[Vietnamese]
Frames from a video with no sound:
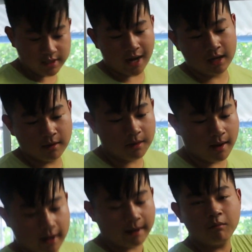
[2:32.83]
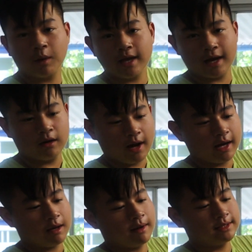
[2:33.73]
sạc khi mà các bạn cắm một cái dây vô đây
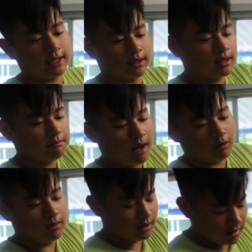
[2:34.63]
các bạn sạc trực tiếp ba cục pin